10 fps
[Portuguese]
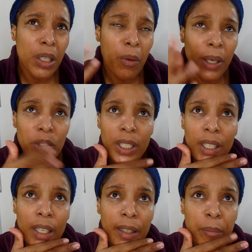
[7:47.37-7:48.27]
Eu acho que é
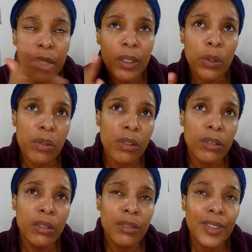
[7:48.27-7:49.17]
creme, ou...
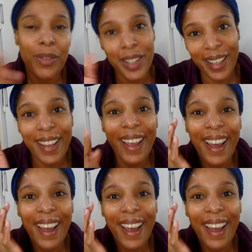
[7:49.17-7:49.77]
não sei.